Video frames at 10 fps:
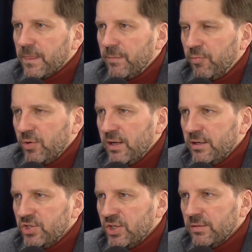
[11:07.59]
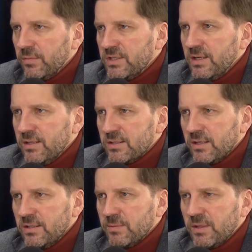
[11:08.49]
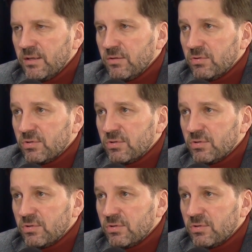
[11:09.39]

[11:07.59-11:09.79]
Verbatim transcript: популярен, чем Зеленский, несмотря на то,